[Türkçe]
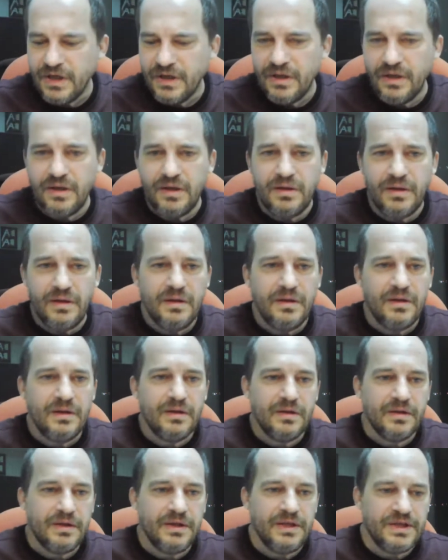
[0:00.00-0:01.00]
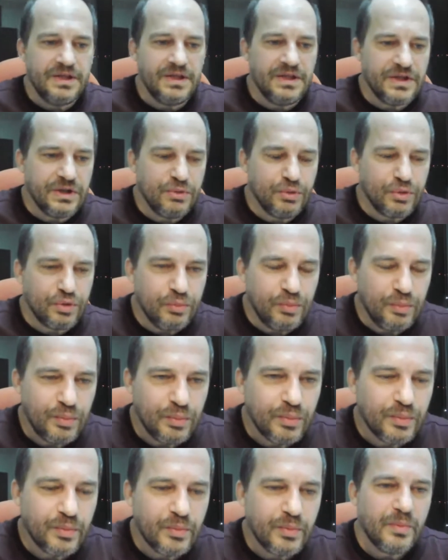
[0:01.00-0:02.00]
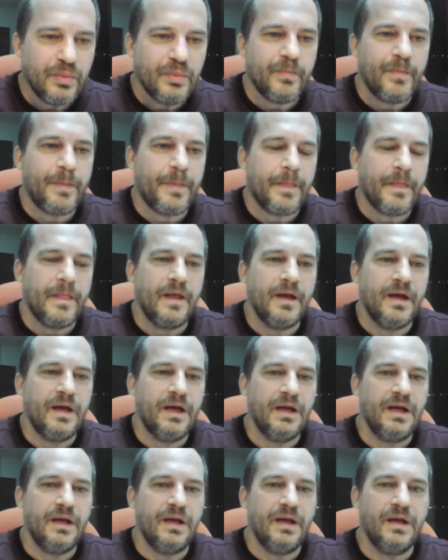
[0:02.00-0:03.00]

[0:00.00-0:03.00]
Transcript: e, ikinci durum e,